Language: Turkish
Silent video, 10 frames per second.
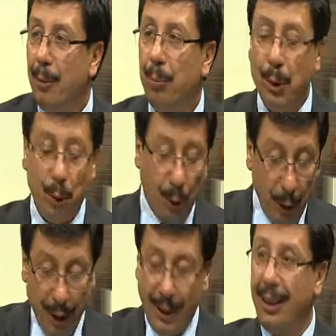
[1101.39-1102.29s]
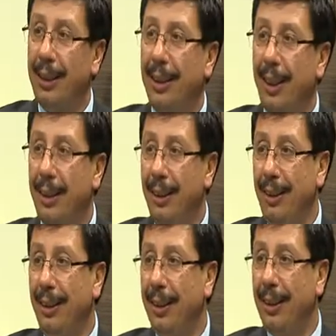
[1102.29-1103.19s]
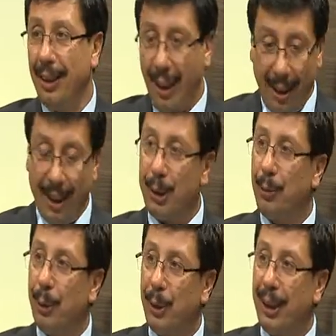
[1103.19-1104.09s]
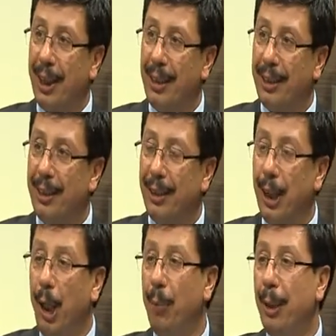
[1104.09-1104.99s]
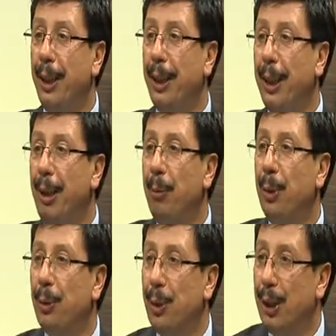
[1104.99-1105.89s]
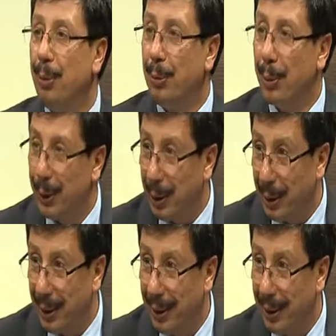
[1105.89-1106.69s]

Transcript: Biz konuyu sınırladık daha az proje gelsin diye ama gene gelen 1120 proje Yine bakın.